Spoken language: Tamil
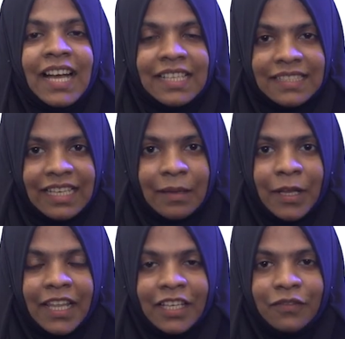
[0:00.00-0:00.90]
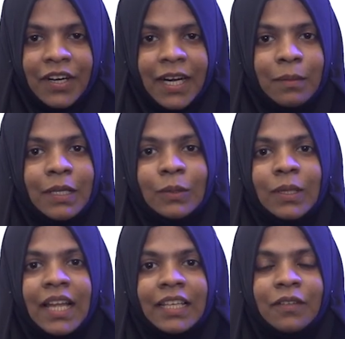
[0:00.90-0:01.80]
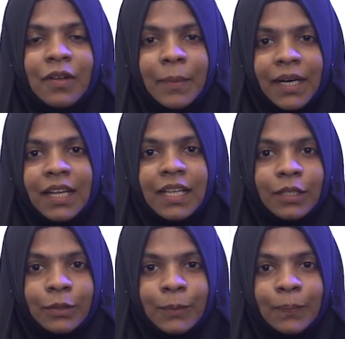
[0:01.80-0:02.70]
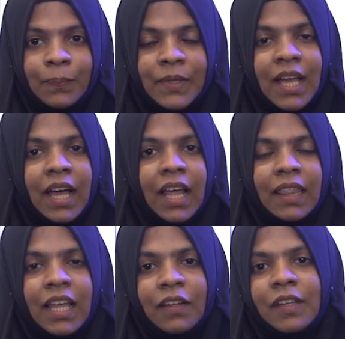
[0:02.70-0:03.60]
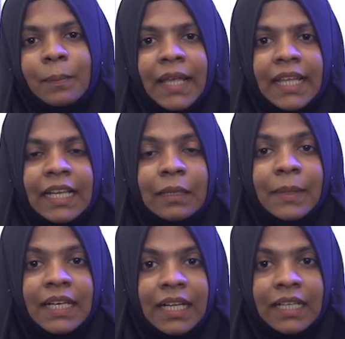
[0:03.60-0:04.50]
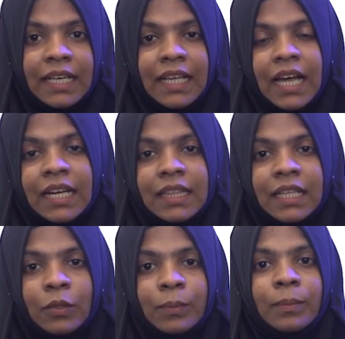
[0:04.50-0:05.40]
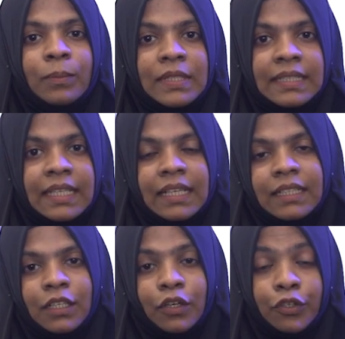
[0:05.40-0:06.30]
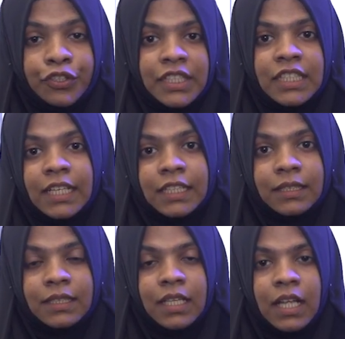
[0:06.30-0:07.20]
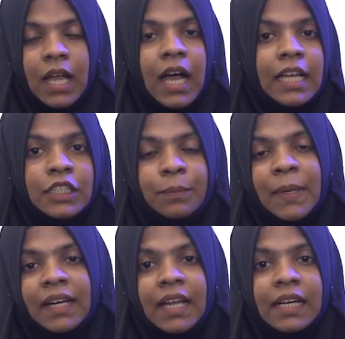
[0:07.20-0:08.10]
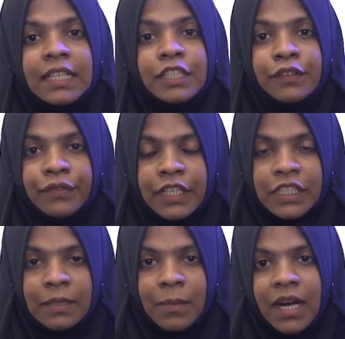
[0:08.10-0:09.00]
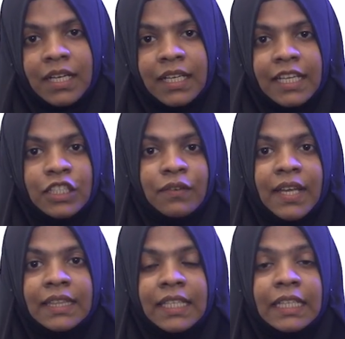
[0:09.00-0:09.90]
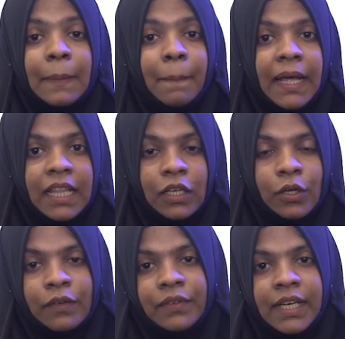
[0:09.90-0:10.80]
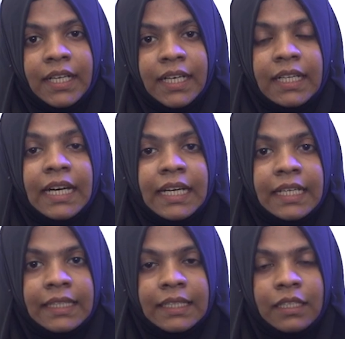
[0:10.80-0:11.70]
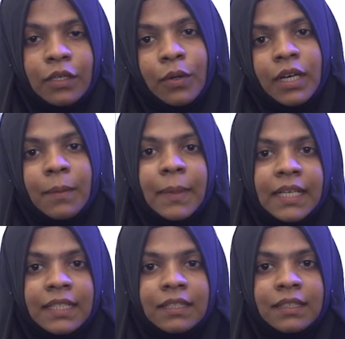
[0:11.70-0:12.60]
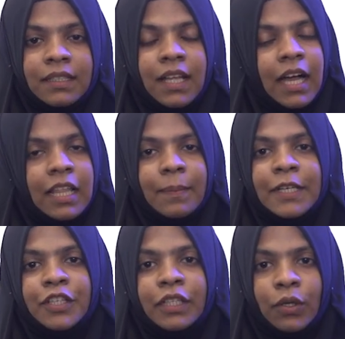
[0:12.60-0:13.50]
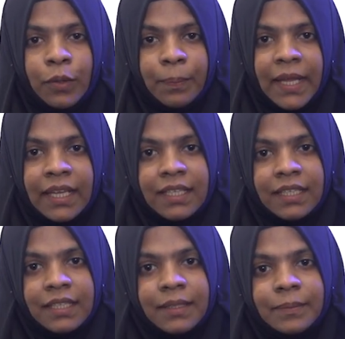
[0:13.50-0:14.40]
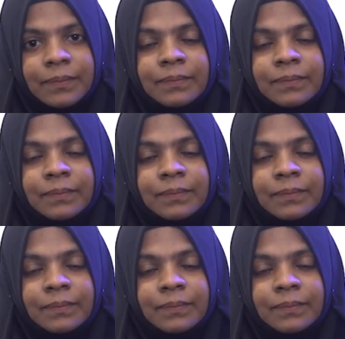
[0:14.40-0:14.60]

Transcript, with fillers: அஸ்லாம் வலைக்கம் வரமத்துல்லாஹி வபரகாத்துஹு அல்லாஹுவின் பெயரில் மிருகங்களை அறுக்கும் முஸ்லீம்கள் குற்றச்சாட்டு ஹஜ்ஜு பெருநாள் என்று ஃப்ரிட்ஜில் மாட்டிறைச்சி வைத்திருந்த பதினோரு வீடுகள் எடுத்து நொறுக்கப்பட்டது அது பற்றிய தொகுப்பே எது